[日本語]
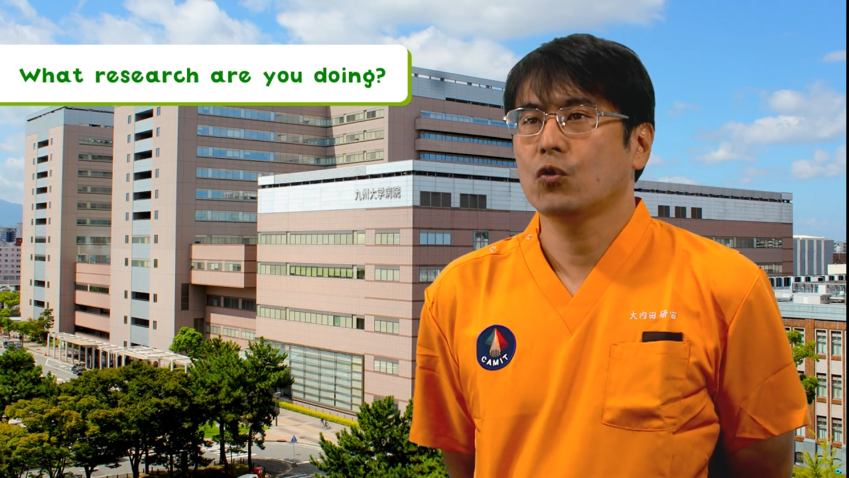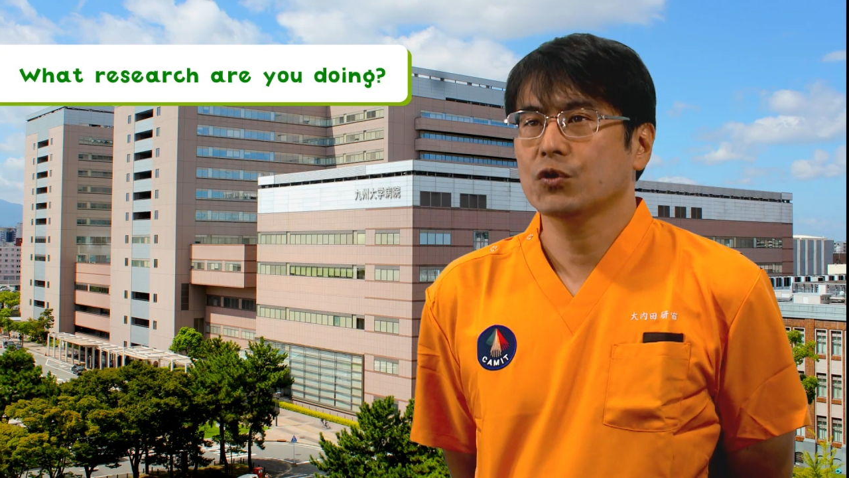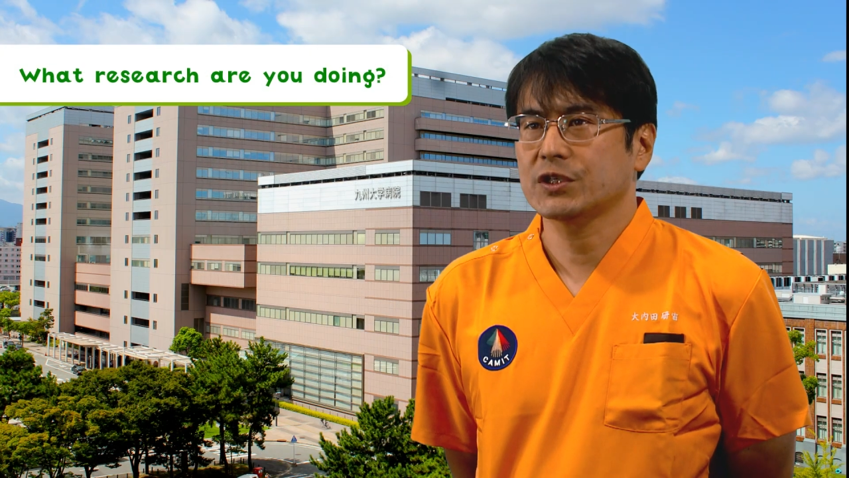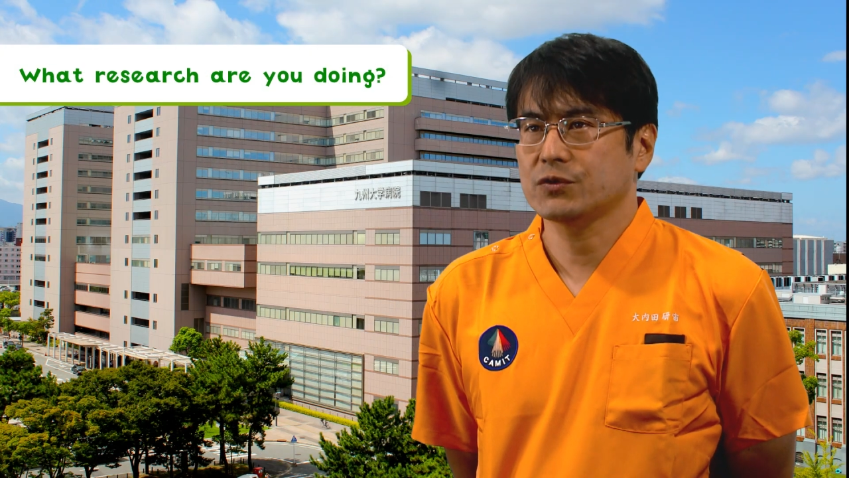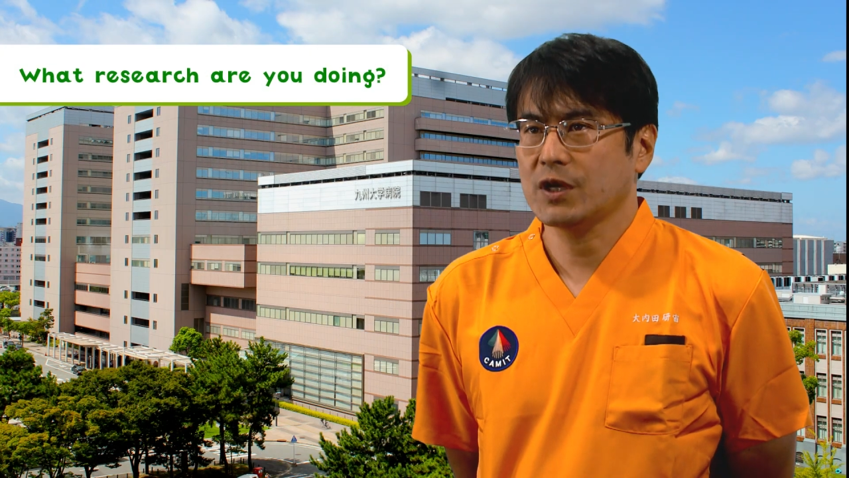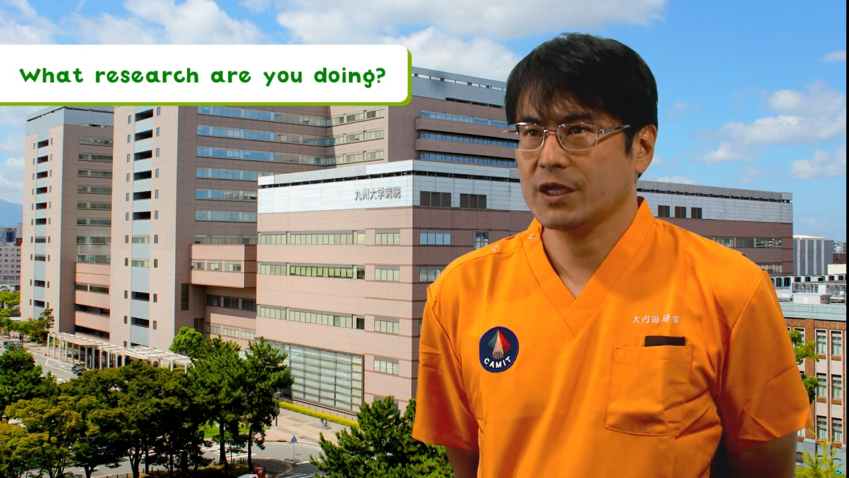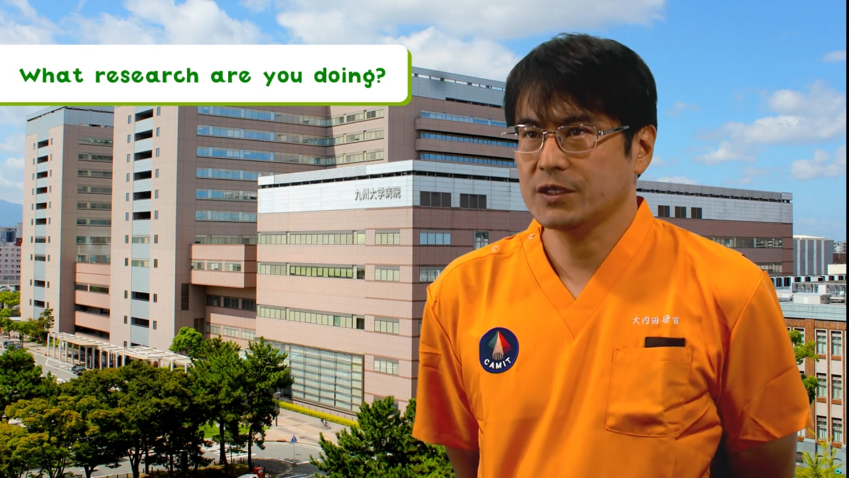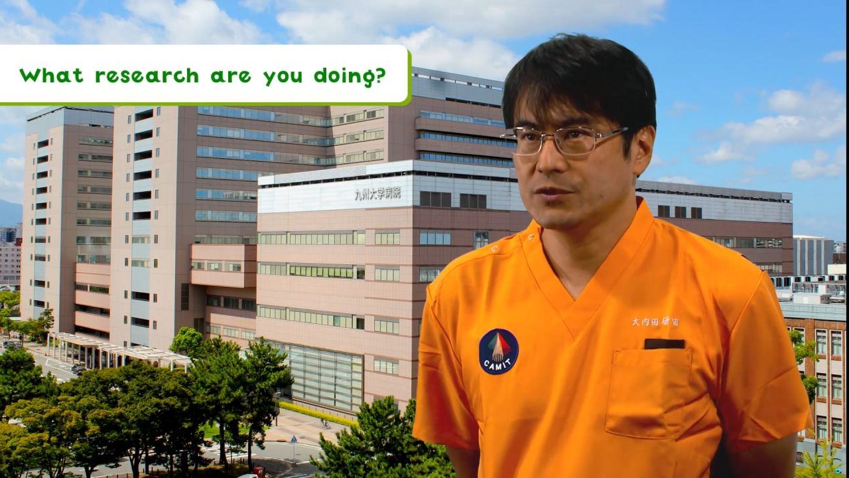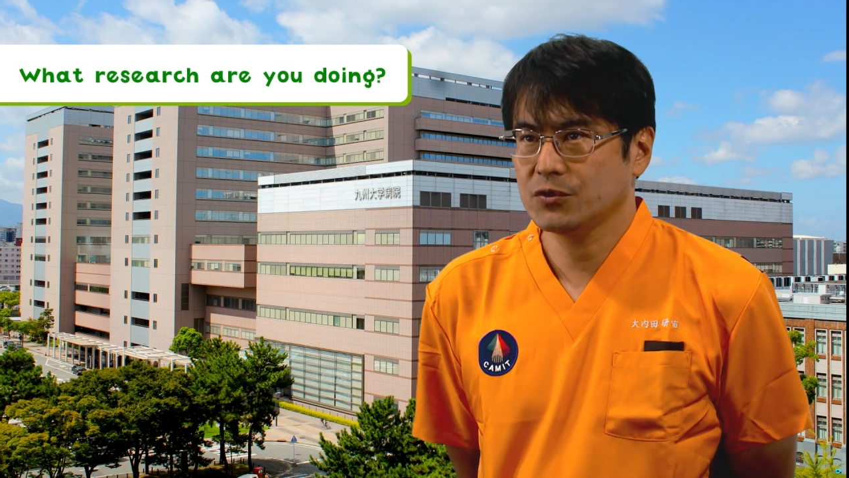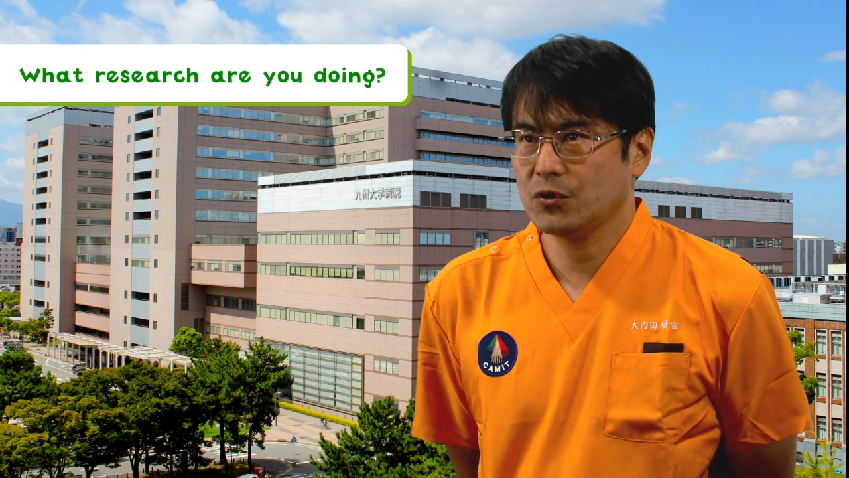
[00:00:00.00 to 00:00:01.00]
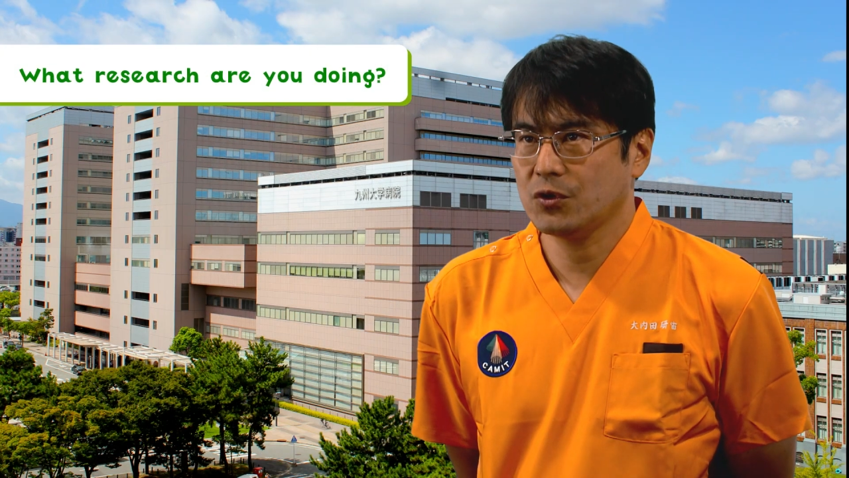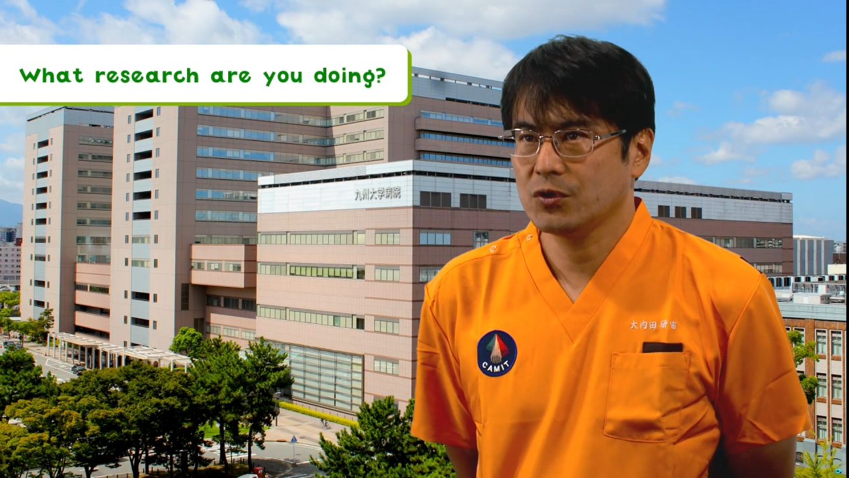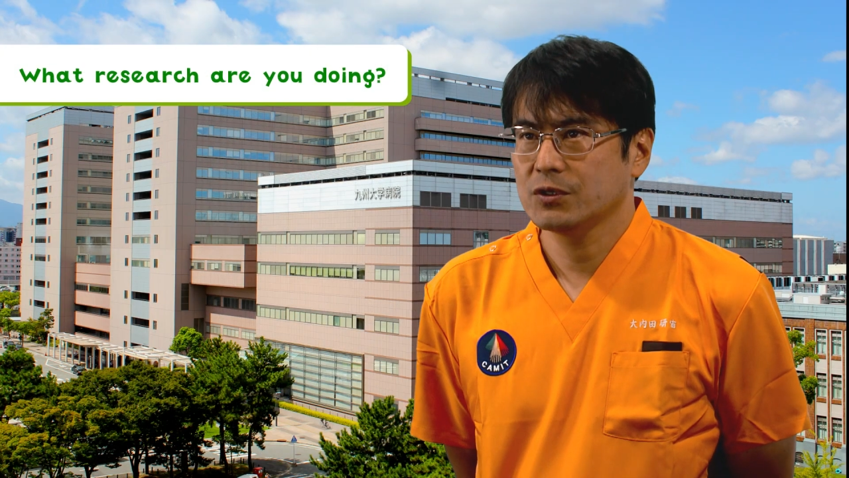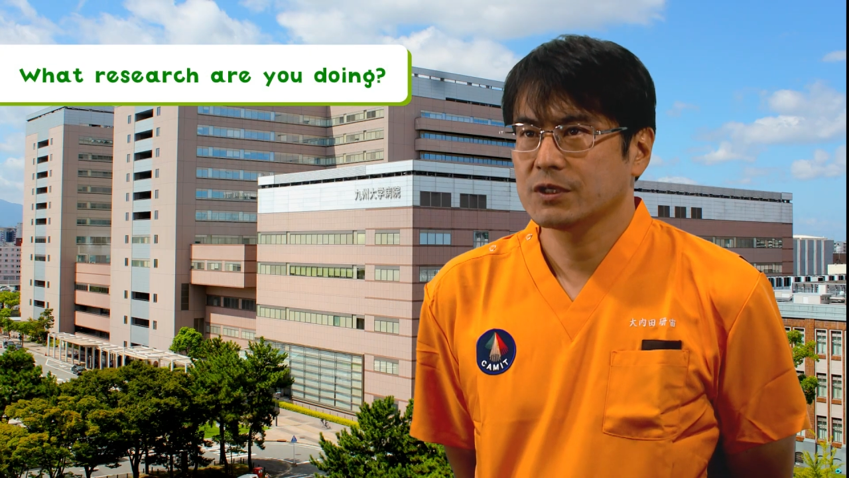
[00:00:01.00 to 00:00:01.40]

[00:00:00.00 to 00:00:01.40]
大きく分けると